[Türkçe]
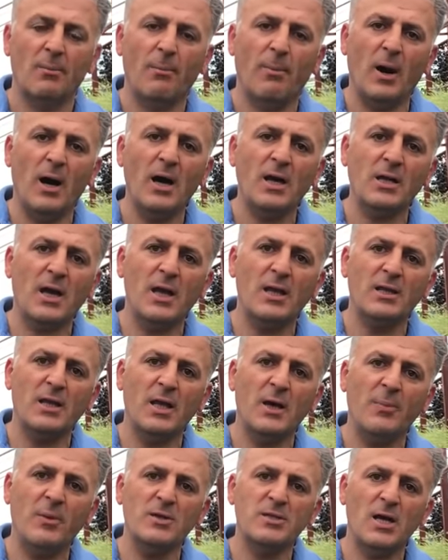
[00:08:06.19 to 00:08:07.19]
Bahar ayında
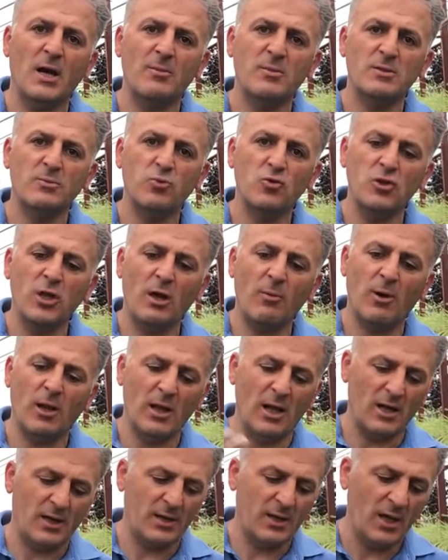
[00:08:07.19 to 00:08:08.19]
yapacağımız
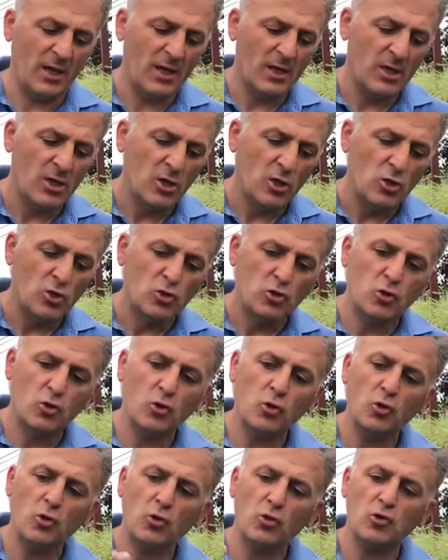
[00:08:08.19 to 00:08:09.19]
budamalarda
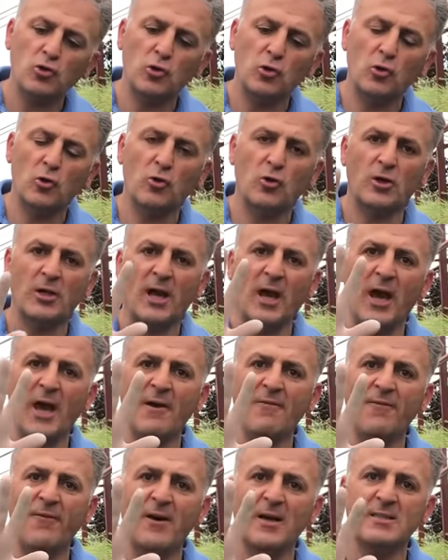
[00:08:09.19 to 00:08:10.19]
sürgün uzunluğunun
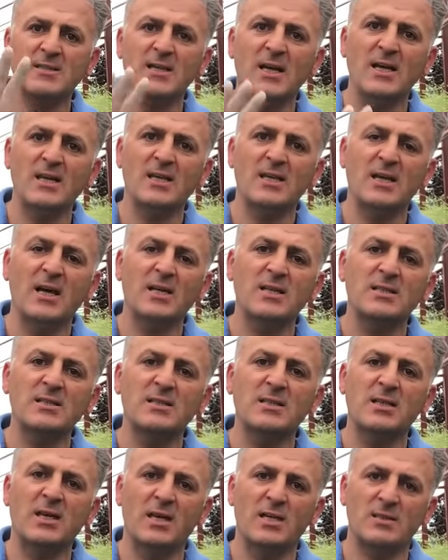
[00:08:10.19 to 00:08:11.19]
en fazla
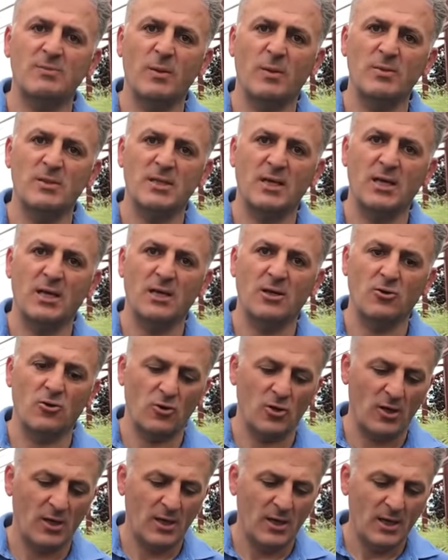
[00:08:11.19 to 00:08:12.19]
yarısını kesmemiz
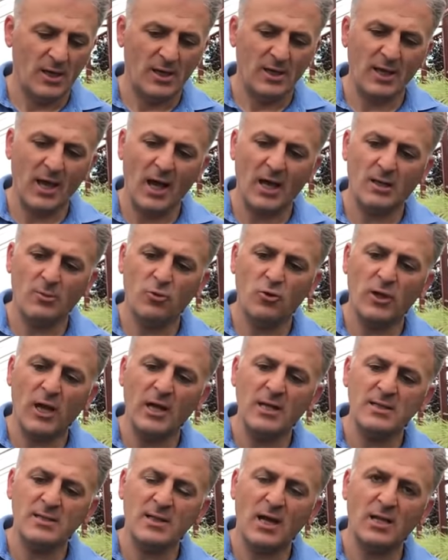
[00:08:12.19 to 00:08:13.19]
gerekiyor. Yani bunu
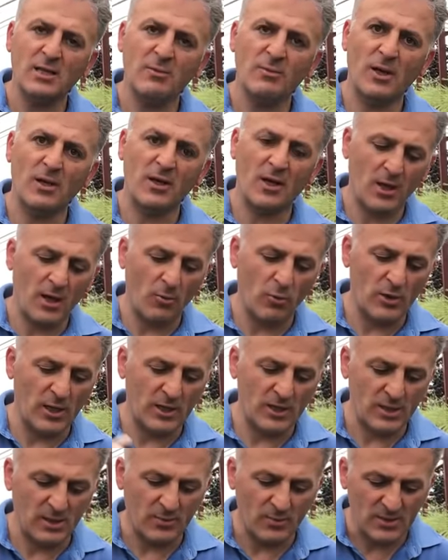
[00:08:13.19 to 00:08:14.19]
50 santimetre kabul
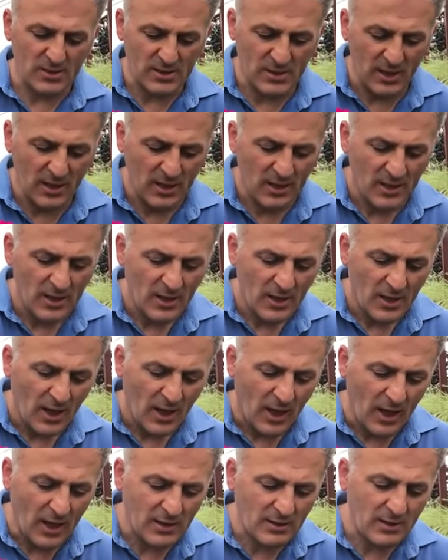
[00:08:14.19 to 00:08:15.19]
ettiğimizde
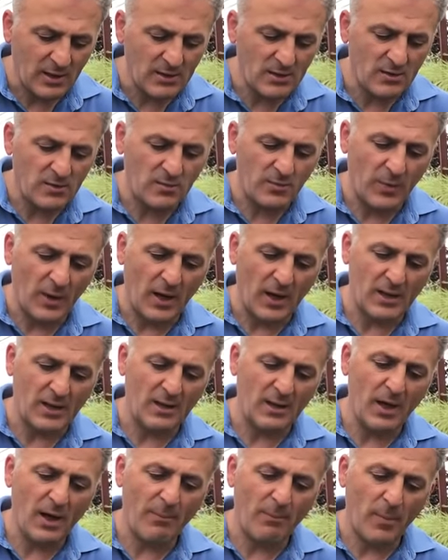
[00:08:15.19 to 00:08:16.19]
alttan
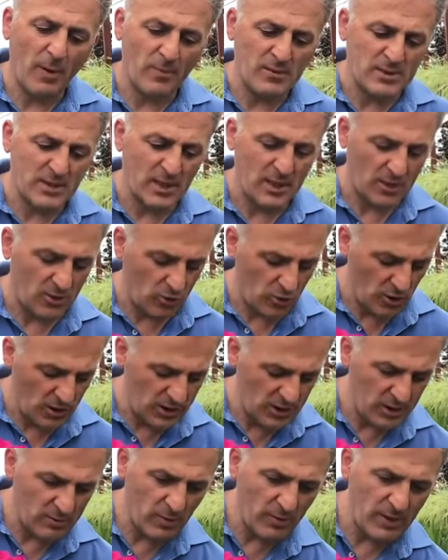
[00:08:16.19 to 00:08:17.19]
itibaren ne yapmamız gerekiyor?
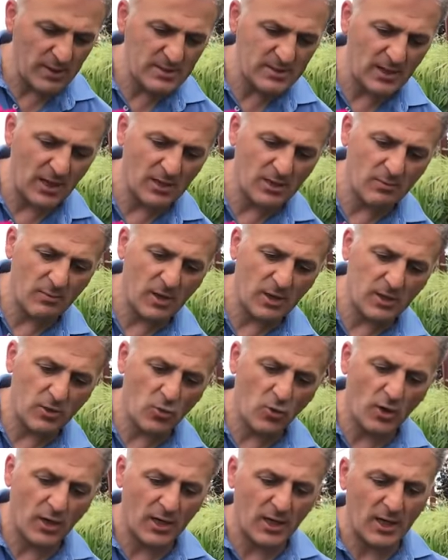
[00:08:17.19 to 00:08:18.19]
25
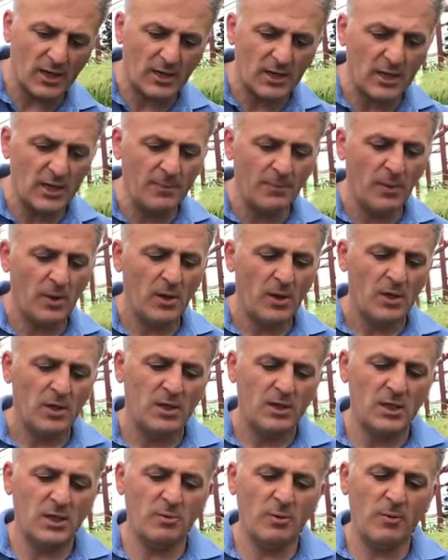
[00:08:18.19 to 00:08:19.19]
santimetre yukarıya gelip
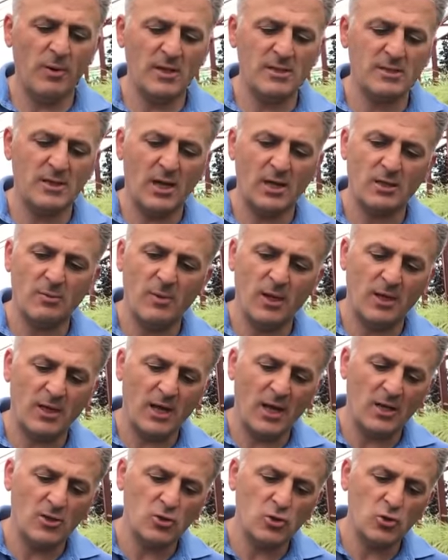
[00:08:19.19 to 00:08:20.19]
25
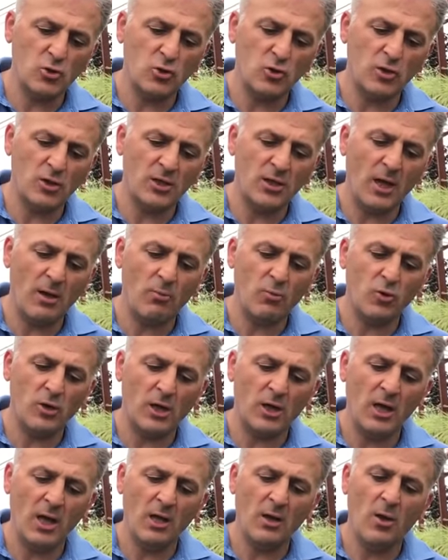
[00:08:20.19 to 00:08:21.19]
santimetre yani sürgünü tam
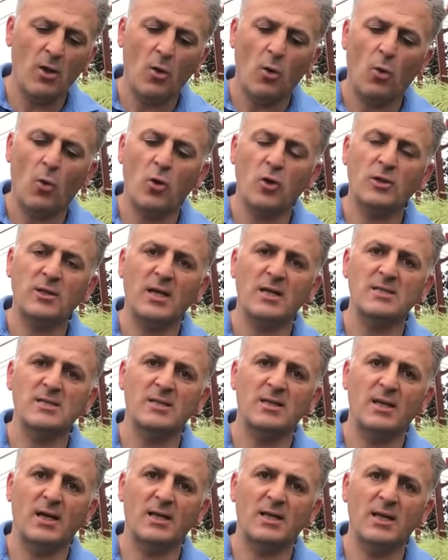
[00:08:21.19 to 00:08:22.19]
burada
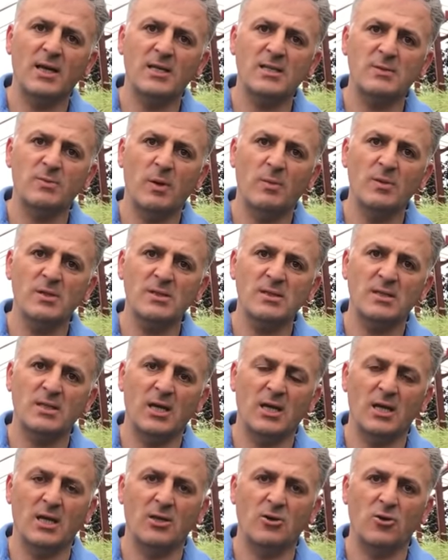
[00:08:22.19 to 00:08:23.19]
ortasından kesmemiz
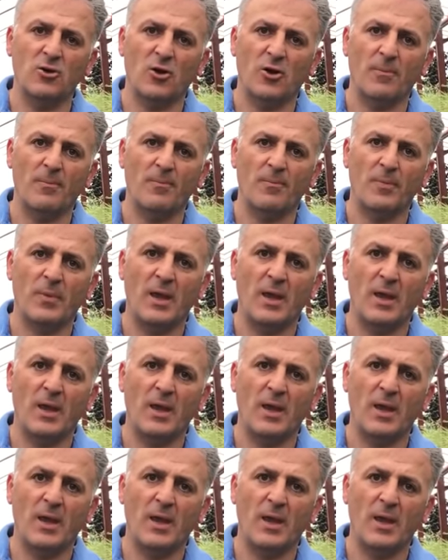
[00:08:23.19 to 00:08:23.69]
gerekiyor.